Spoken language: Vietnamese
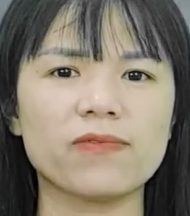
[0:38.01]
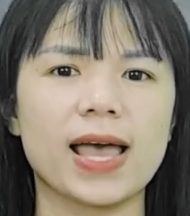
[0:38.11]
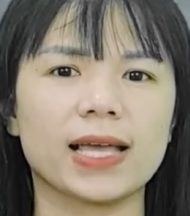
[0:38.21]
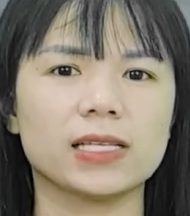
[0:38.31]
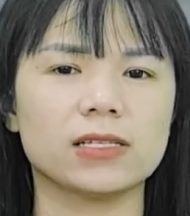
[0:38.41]

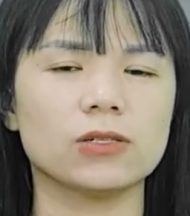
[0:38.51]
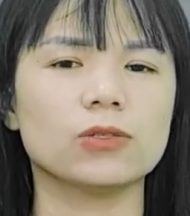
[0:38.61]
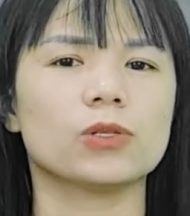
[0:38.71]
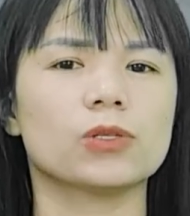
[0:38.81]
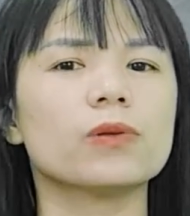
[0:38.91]
phải cái chứng
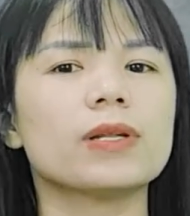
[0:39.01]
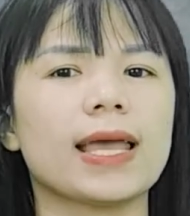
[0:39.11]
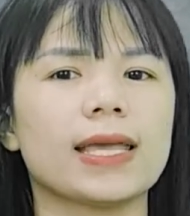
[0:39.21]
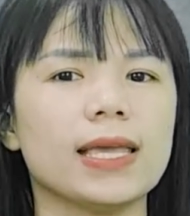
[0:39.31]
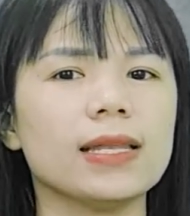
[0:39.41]
chuột rút
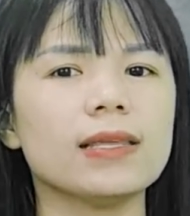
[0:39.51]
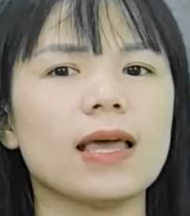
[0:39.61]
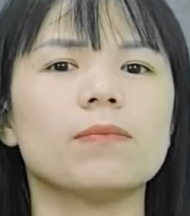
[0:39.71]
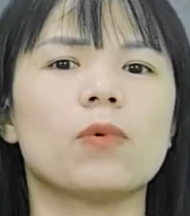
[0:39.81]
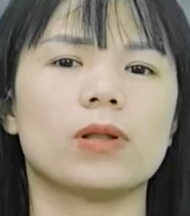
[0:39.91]
này ít
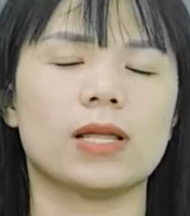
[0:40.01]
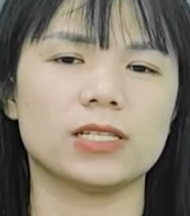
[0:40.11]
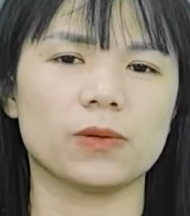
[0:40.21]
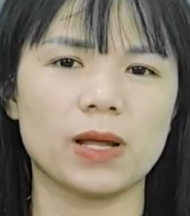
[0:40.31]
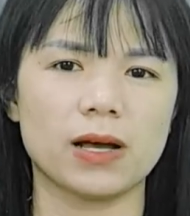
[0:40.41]
nhất một lần
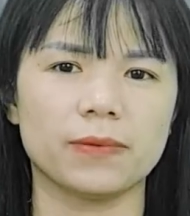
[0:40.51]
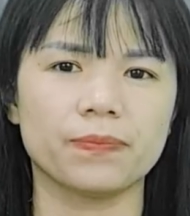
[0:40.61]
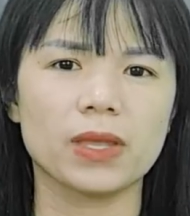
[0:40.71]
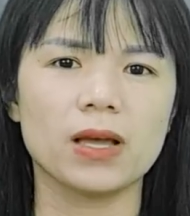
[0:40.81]
trong đời.